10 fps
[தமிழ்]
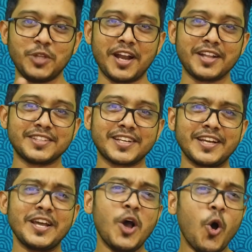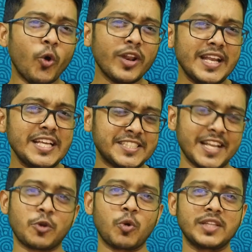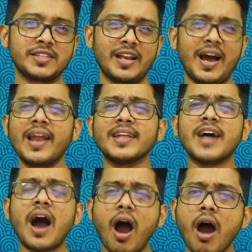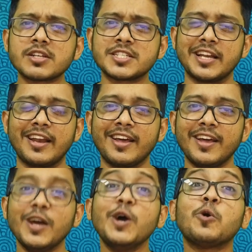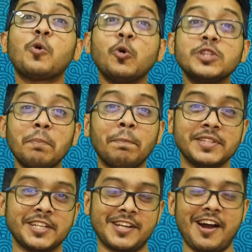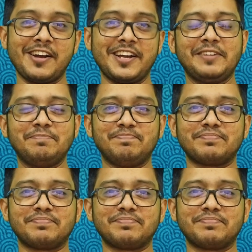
உதாரணத்துக்கு ஒரு நீச்சல் குளத்தில் அல்லது ஆற்றில் குதிப்பதற்காக